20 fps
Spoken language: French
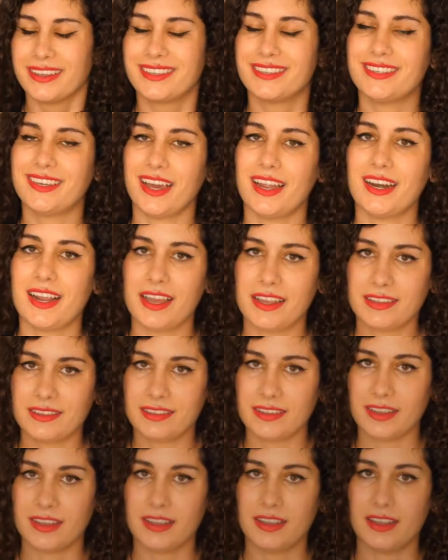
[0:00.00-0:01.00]
quelle a
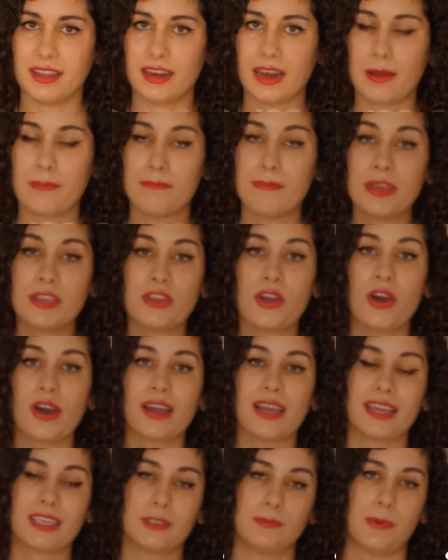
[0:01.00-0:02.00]
été la meilleure
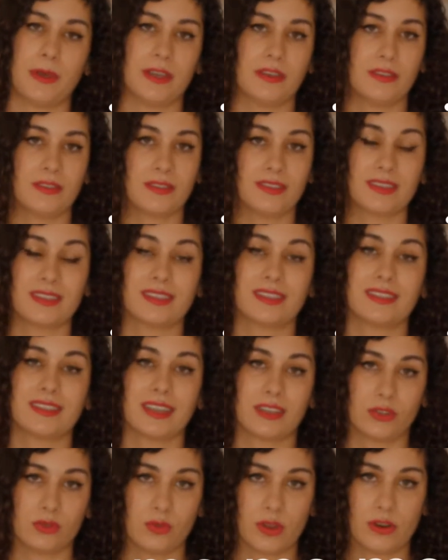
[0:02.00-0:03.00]
expérience
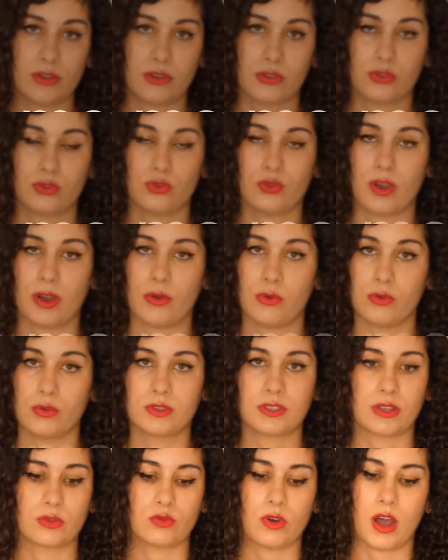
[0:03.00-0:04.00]
sexuelle que tu as eue,
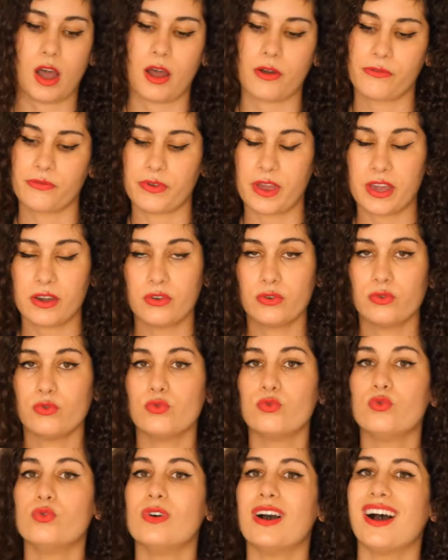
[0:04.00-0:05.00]
que ce soit avec
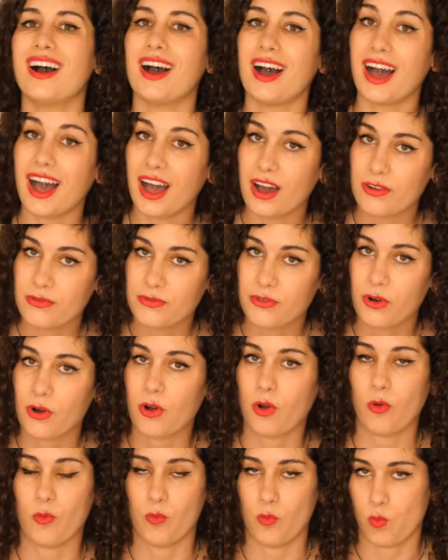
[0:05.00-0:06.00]
ou
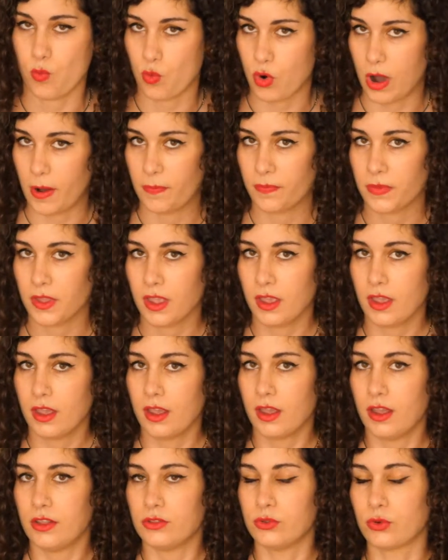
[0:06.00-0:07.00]
avant moi.
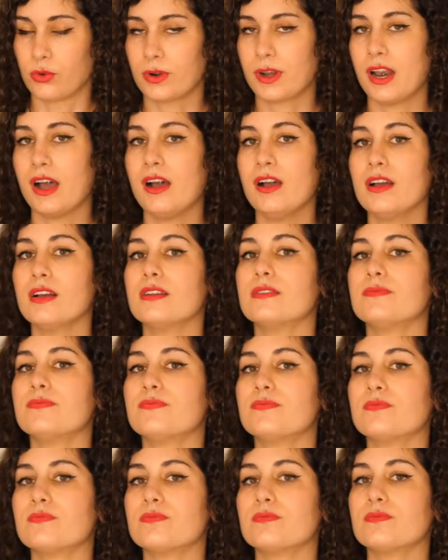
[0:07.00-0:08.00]
Donc là,
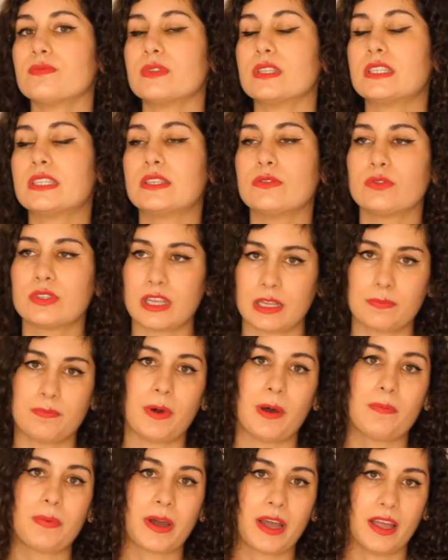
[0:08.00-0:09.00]
si vous n'êtes
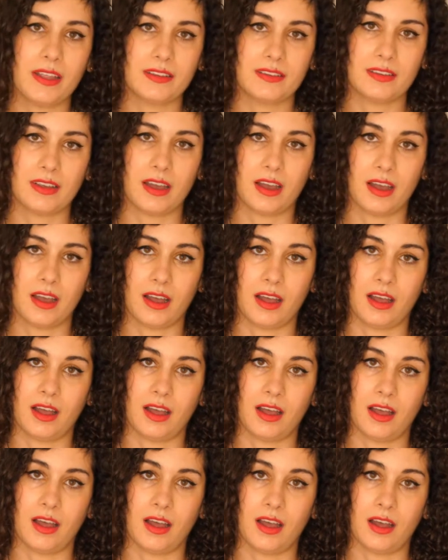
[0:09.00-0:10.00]
pas prête
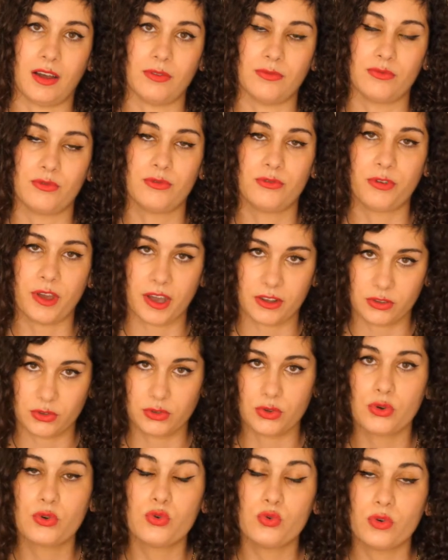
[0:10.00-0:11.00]
à vous faire
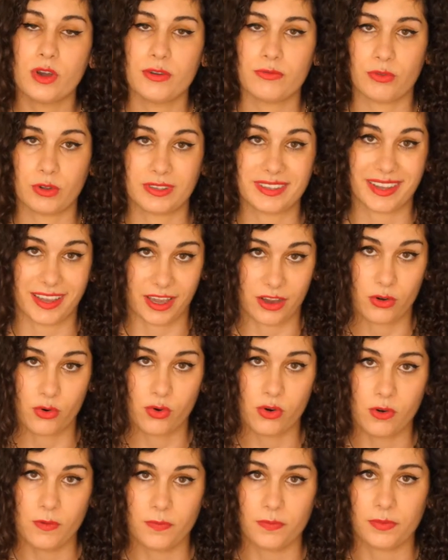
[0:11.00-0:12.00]
secouer votre
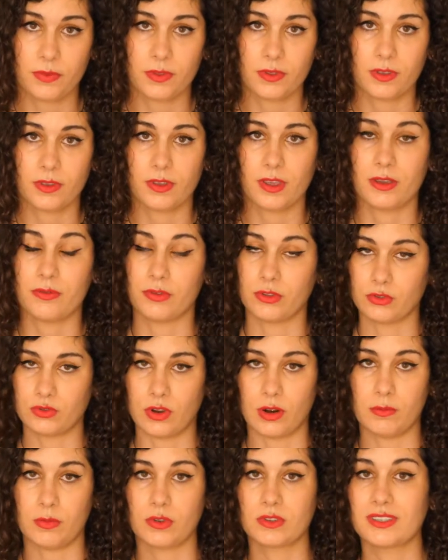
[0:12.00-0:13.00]
ego,
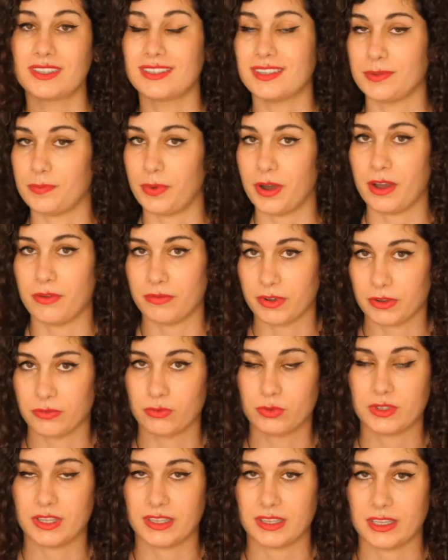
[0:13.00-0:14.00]
éventuellement si c'est pas avec
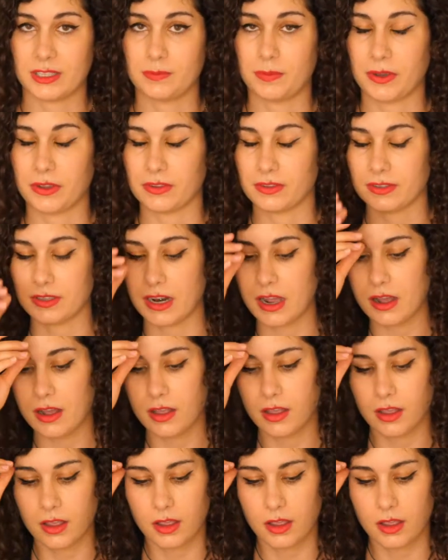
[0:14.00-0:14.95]
vous cette expérience-là,